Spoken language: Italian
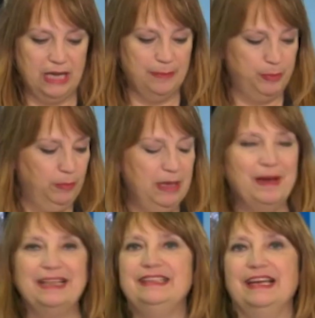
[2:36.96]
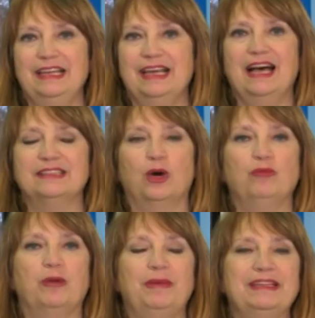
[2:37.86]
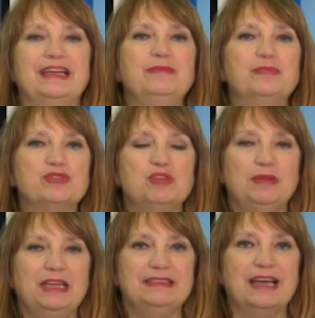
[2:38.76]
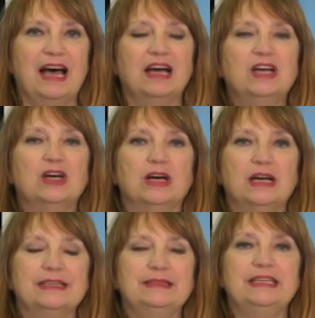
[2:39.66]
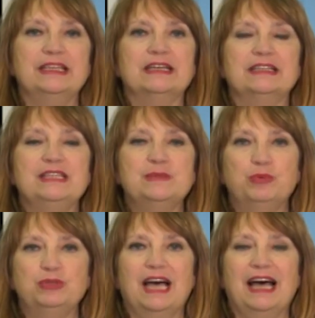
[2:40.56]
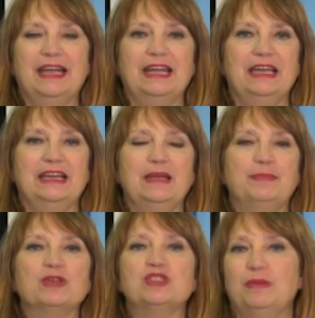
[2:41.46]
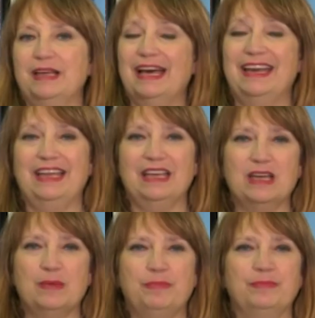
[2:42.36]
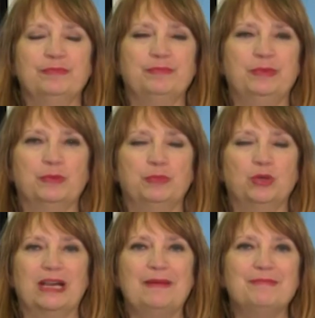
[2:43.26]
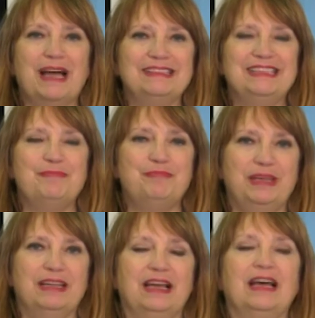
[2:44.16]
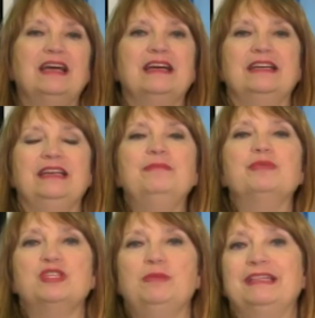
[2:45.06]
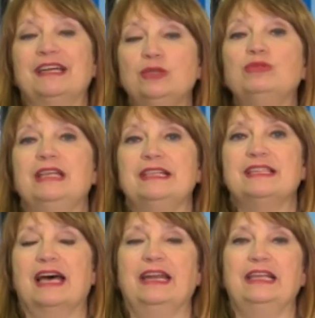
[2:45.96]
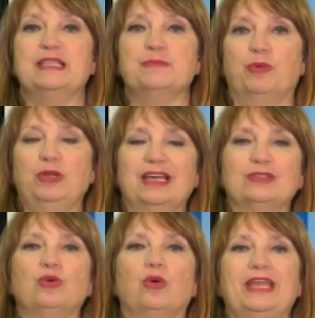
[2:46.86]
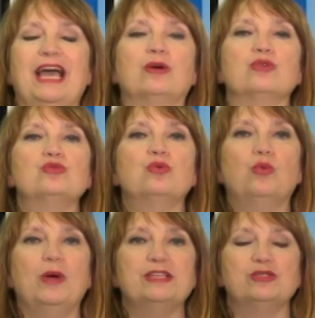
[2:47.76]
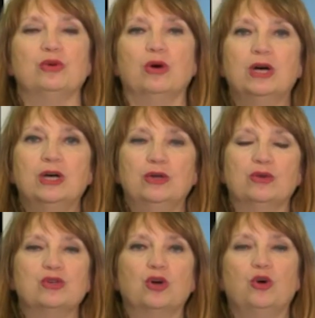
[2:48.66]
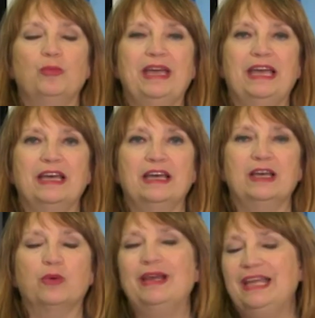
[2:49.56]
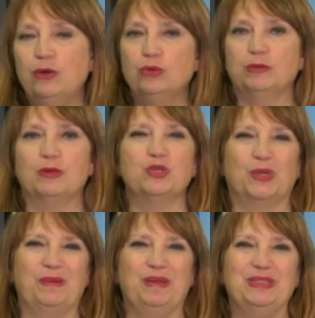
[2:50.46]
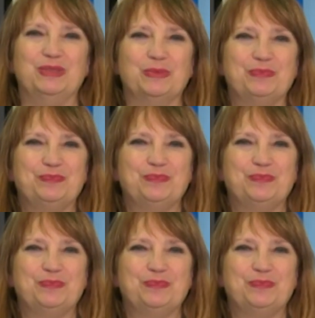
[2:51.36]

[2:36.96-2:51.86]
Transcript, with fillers: problematica legata ovviamente all'impossibilità eh, di eh, disputare le prossime gare eh, programmate per l'impossibilità di utilizzare gli spogliatoi. Ecco, su questo non so come, eh, qual è l'ultimo aggiornamento.